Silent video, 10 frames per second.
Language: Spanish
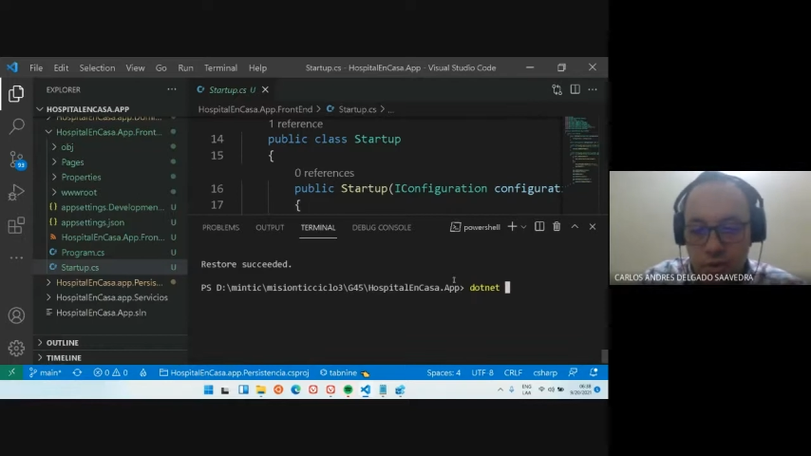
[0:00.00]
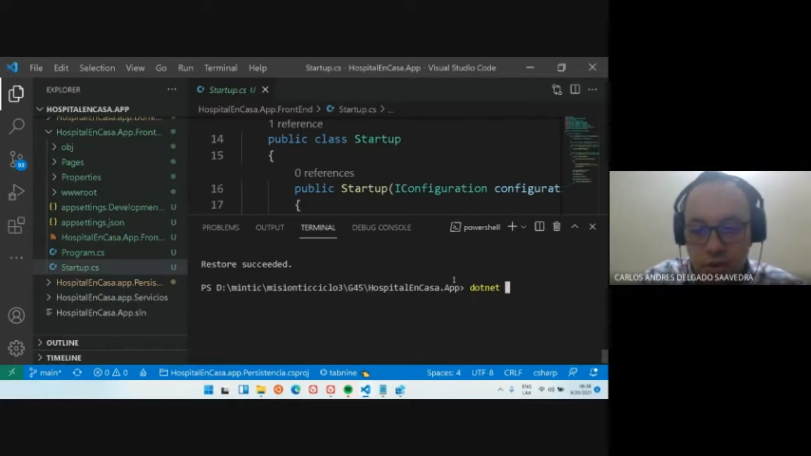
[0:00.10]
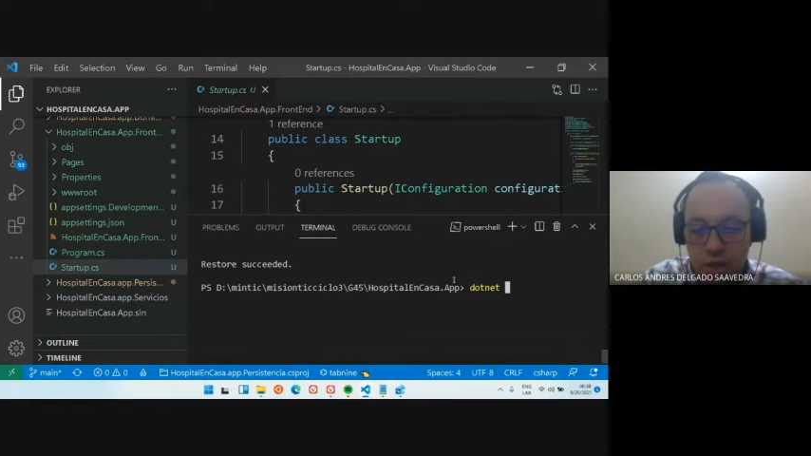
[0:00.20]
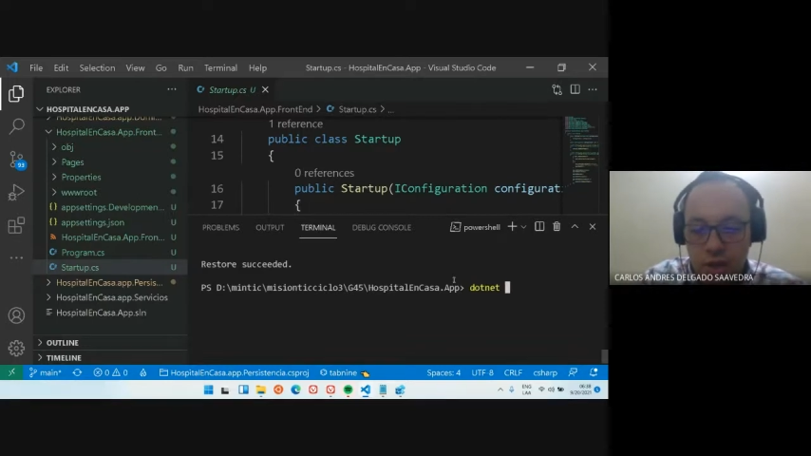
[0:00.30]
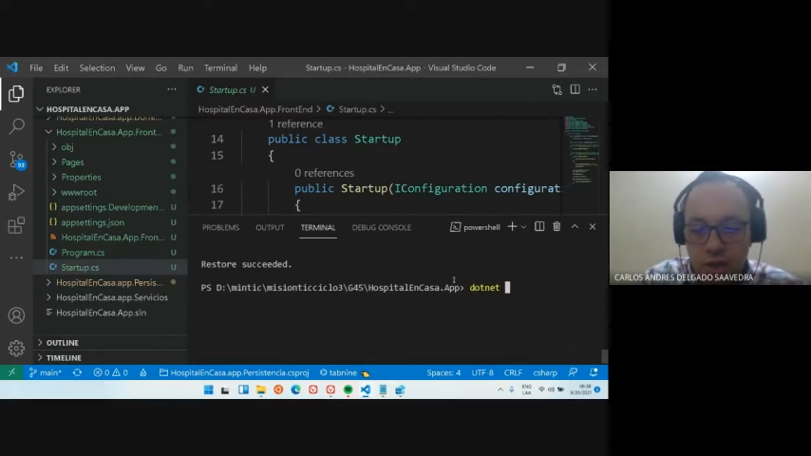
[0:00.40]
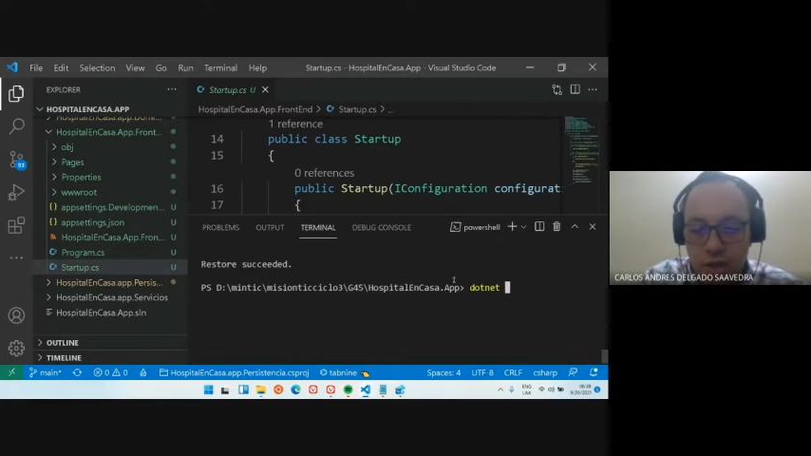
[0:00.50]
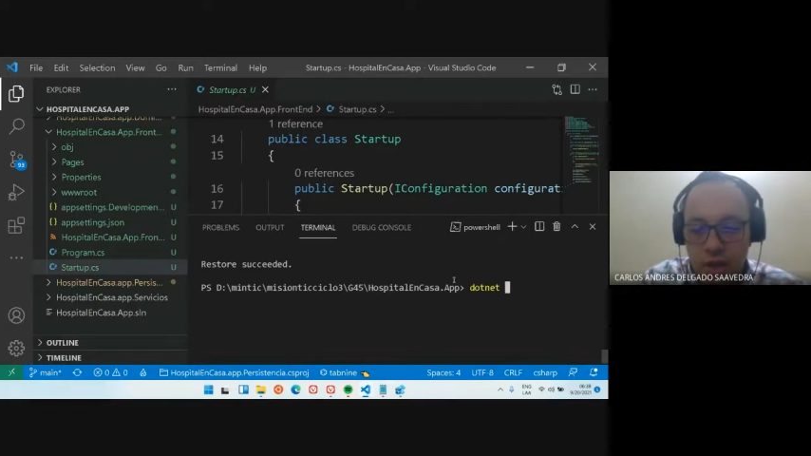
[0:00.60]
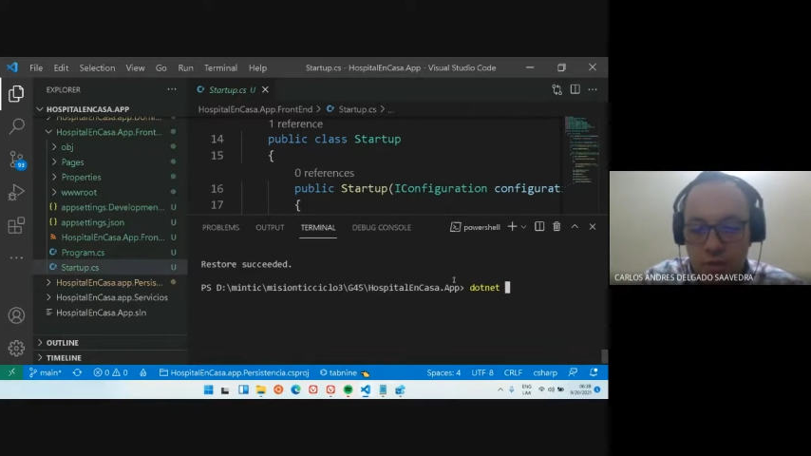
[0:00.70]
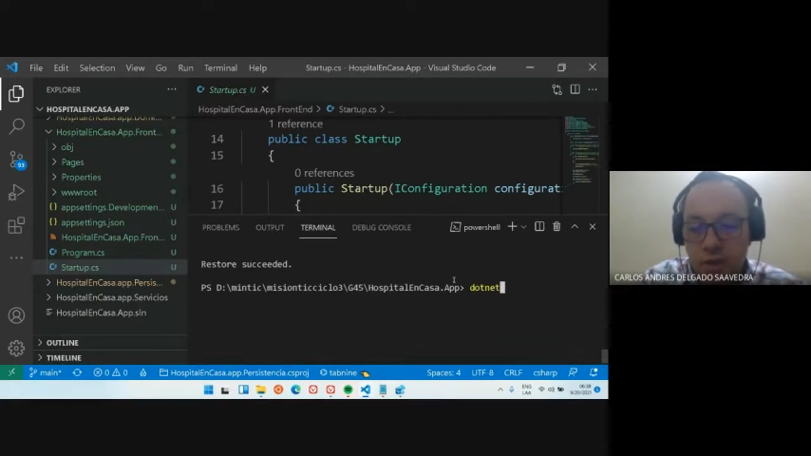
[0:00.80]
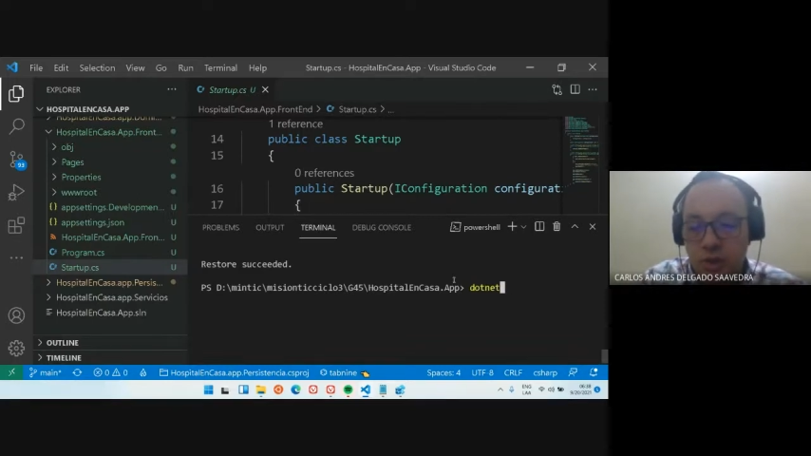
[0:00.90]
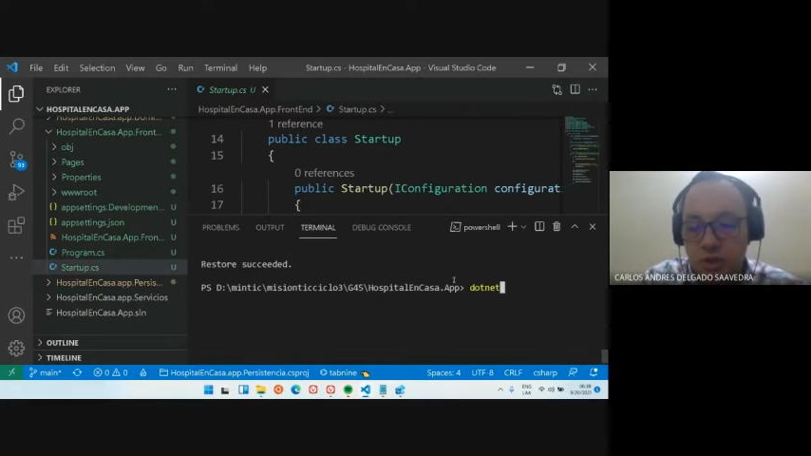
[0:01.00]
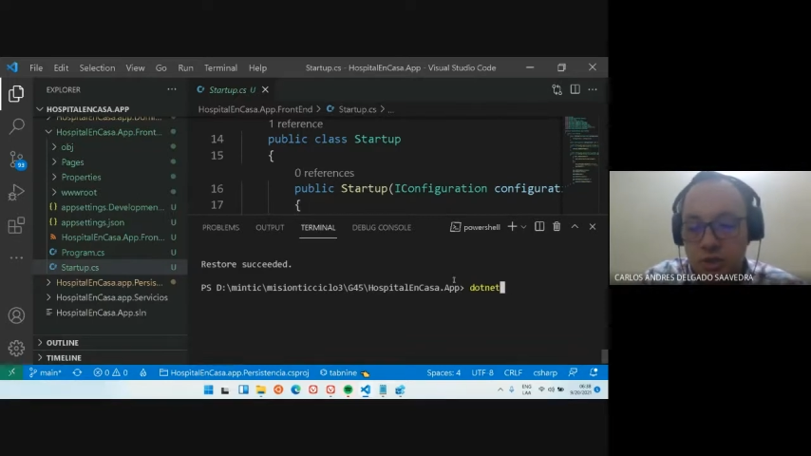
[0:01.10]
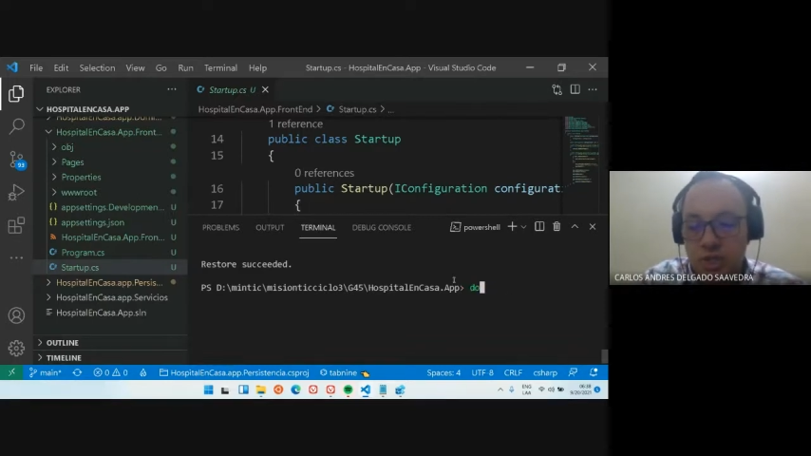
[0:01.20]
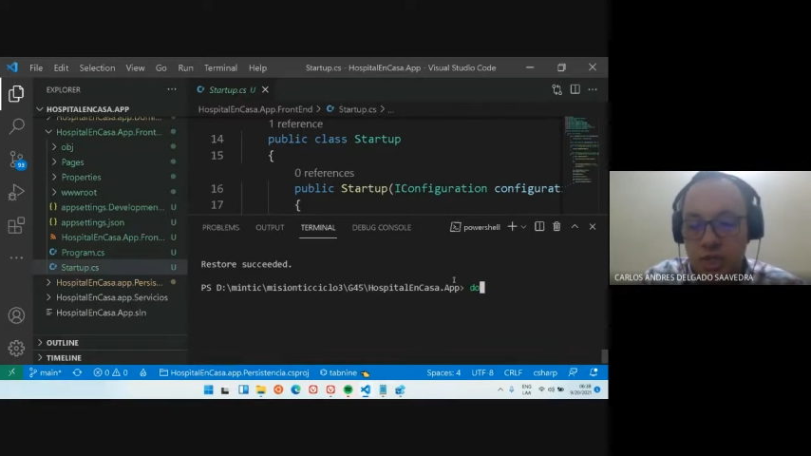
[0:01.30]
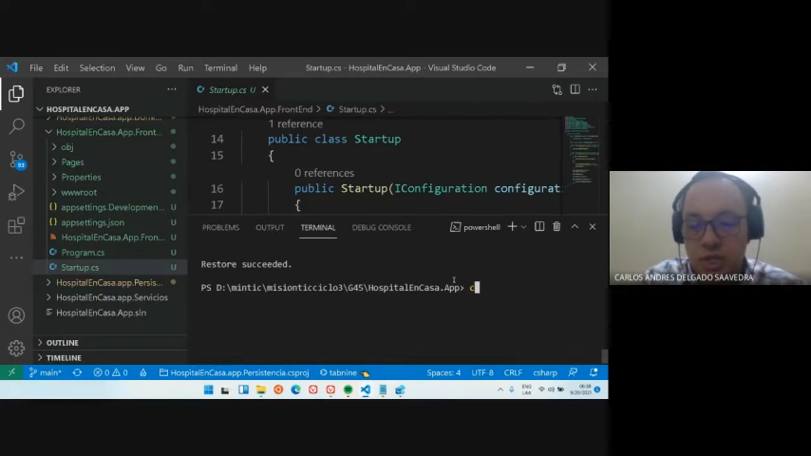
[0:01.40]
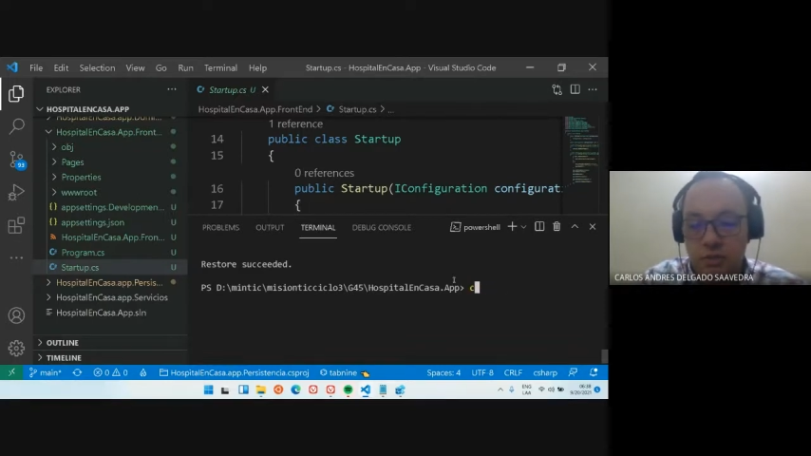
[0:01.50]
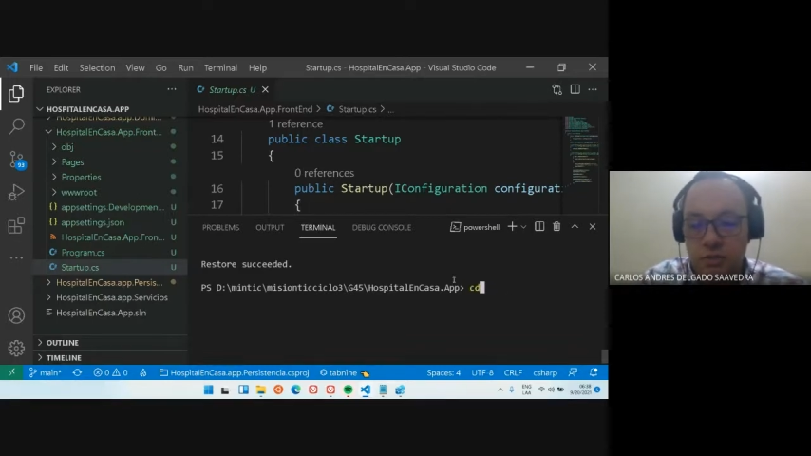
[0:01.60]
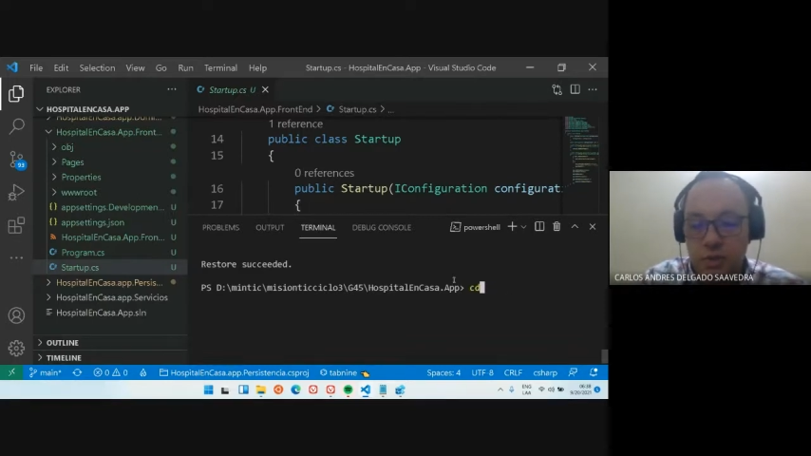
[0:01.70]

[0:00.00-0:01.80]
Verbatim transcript: eh, perdón, cd,